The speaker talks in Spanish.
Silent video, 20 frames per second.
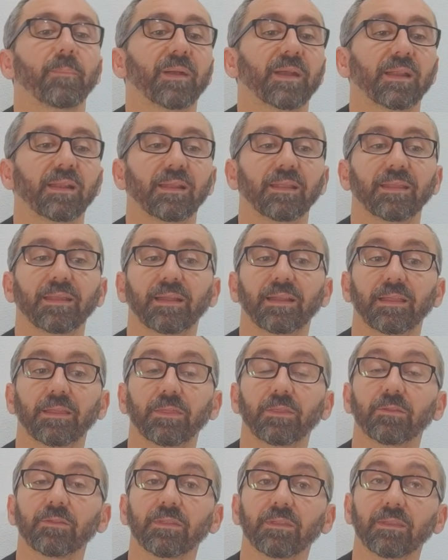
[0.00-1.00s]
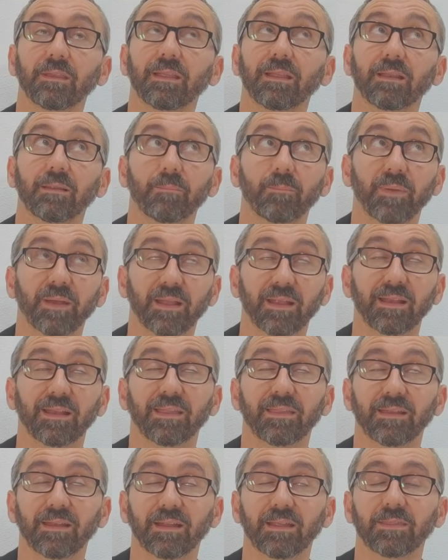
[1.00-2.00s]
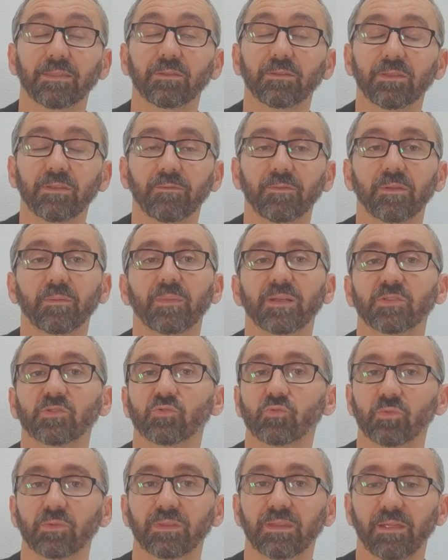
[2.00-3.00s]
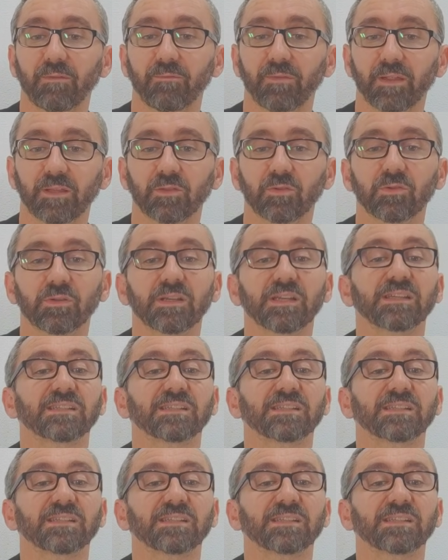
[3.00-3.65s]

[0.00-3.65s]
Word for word: Para, la delegación, que, para que la delegación de firmas surta efecto,